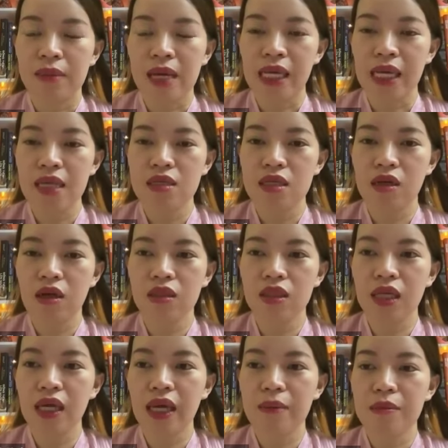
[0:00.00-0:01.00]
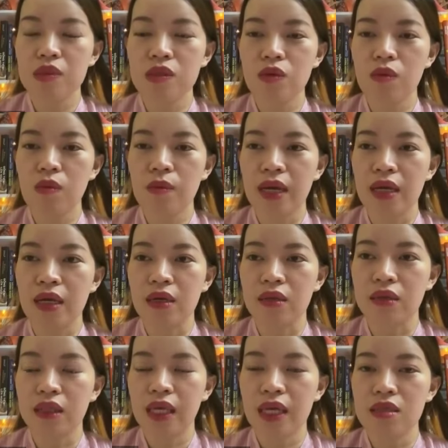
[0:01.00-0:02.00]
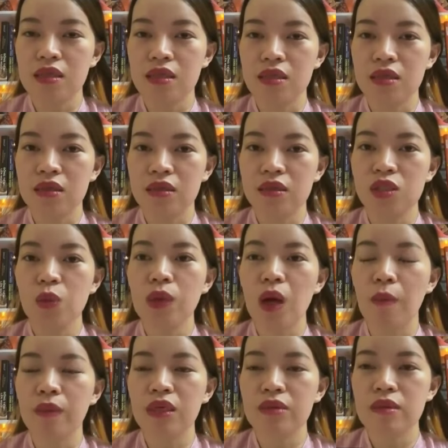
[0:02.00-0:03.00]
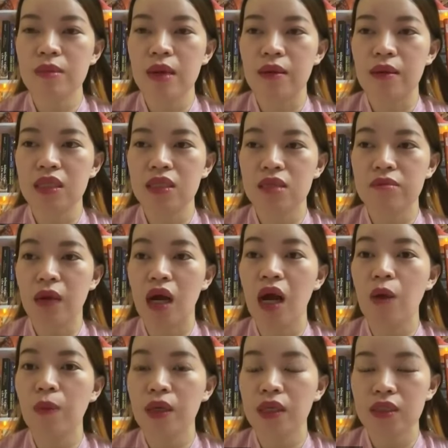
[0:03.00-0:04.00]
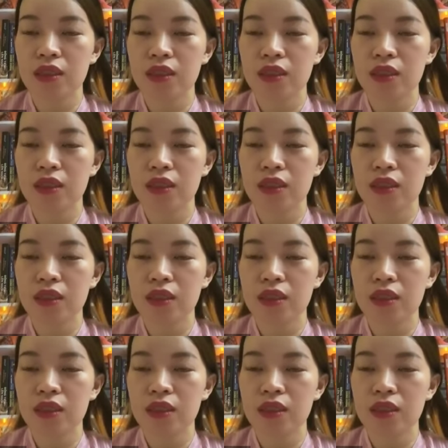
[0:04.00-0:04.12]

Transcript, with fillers: mà các anh chị có những cái cảm xúc mà các anh chị xúc động đến lúc mà anh chị bật khóc á